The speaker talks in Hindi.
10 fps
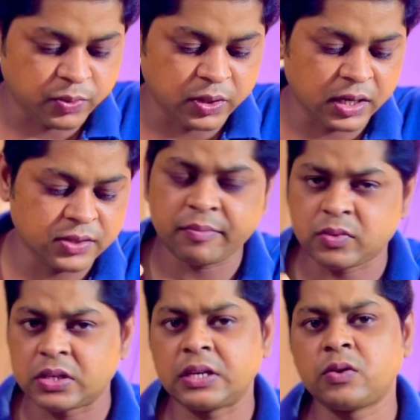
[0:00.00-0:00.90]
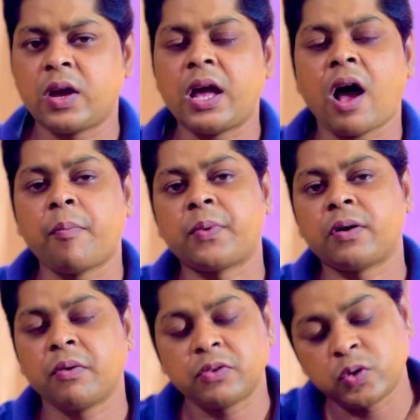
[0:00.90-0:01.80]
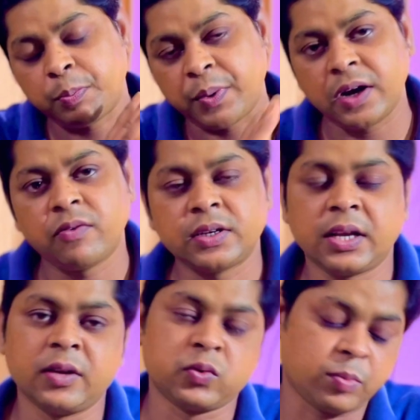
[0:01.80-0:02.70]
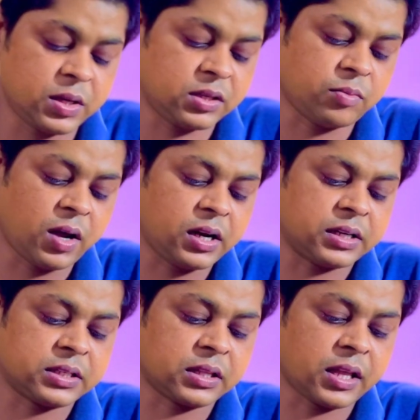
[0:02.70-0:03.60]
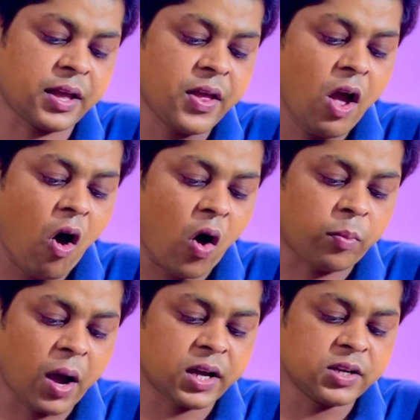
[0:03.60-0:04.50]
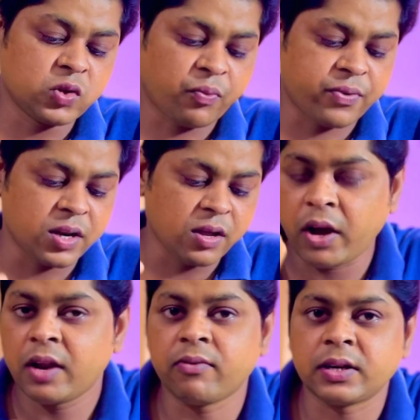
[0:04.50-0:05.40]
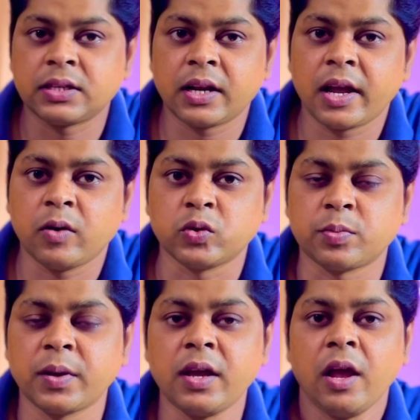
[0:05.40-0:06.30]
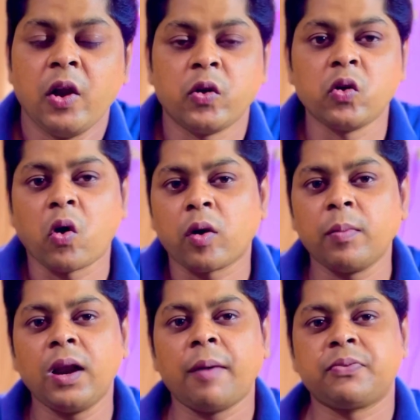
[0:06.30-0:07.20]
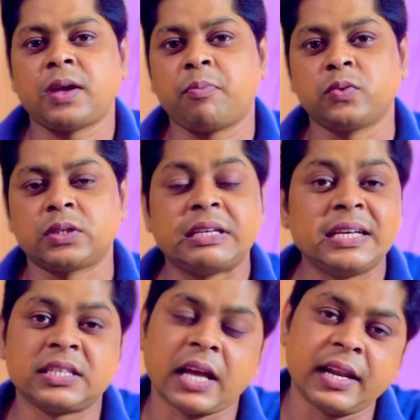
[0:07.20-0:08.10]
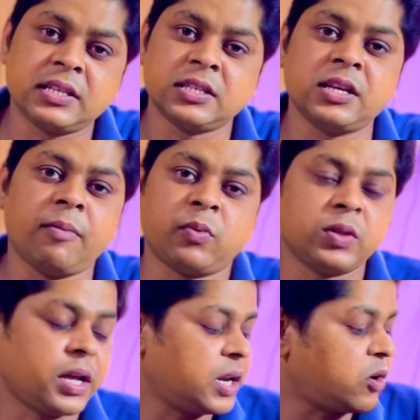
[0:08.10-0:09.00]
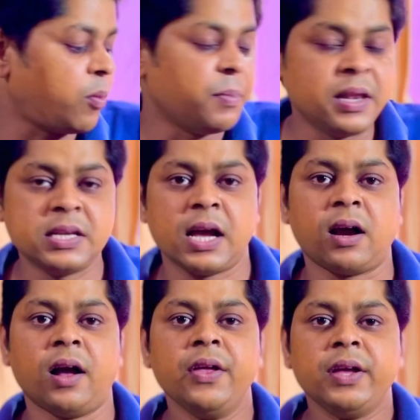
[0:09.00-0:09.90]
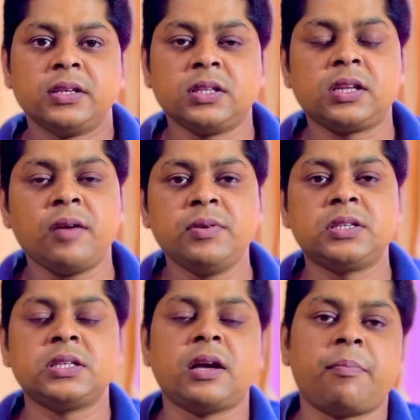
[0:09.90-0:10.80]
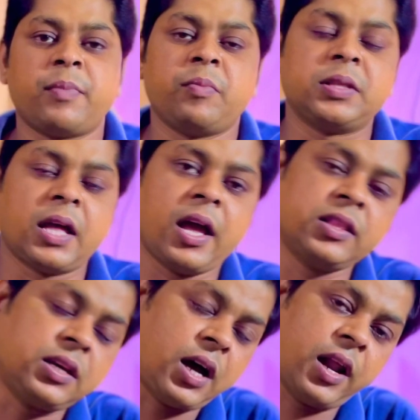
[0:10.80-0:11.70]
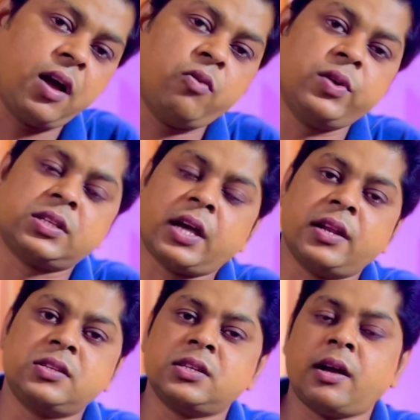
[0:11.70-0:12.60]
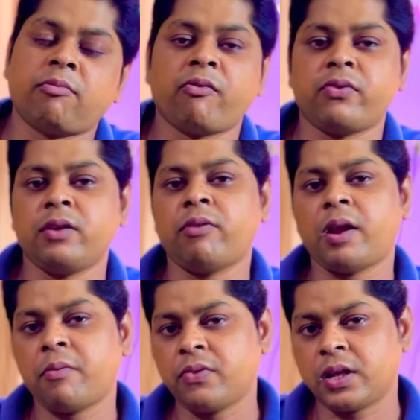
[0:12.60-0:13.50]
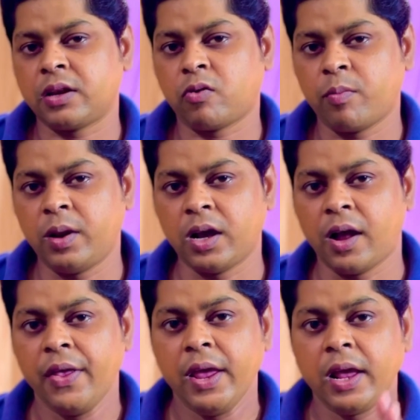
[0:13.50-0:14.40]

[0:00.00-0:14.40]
फुटेज सब चीज़ें जो है आप जो पेड वर्जन है उसमें इस्तेमाल कर सकते हैं और बाकी जो फ्री वाले वर्जन है उसमें नॉर्मल आप सब कुछ ये सारी चीज़ें आपको देखने को मिल जाएगा जितना भी चीज़ आप मैं बताया दिखा रहा हूँ ये सारी चीज़ आपको फ्री वाला में देखने को मिलेगा